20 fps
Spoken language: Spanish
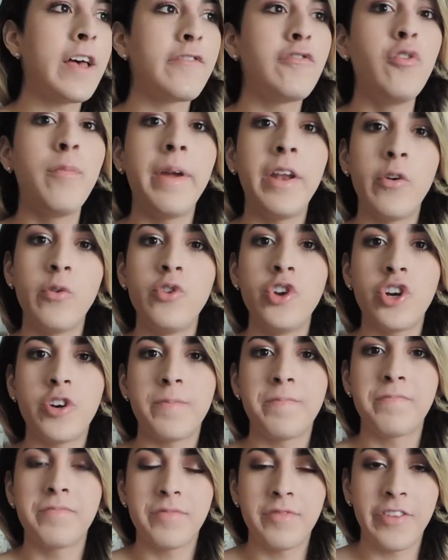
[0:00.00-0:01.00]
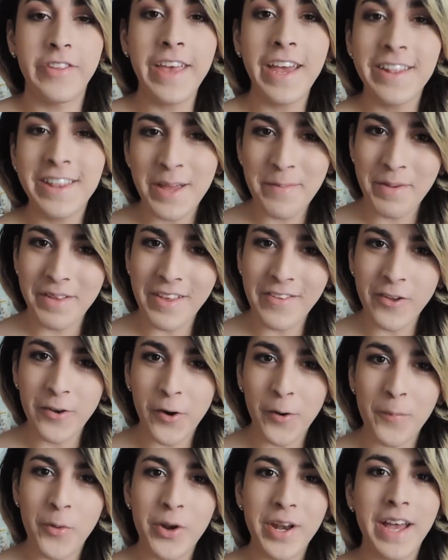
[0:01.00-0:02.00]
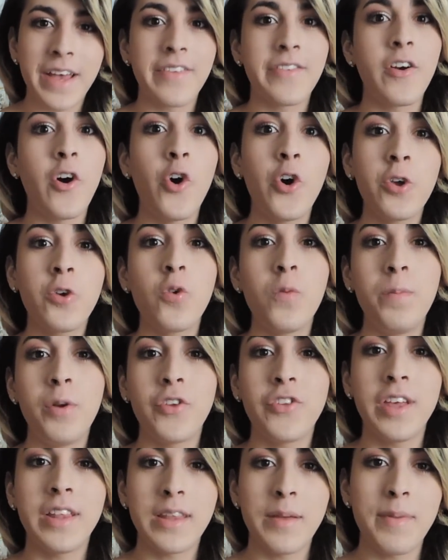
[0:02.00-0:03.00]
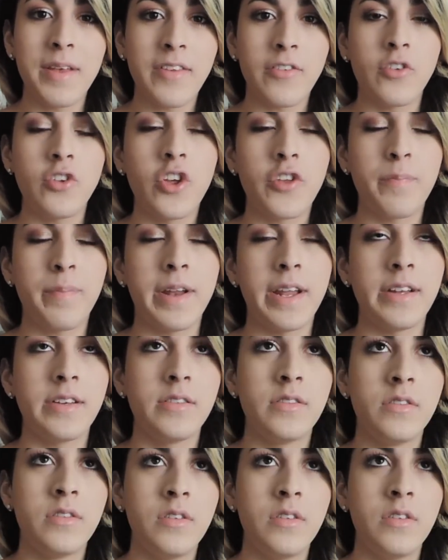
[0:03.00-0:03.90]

Número uno, 7 meses en hormonas. Hoy cumplo 7 meses, no esperen.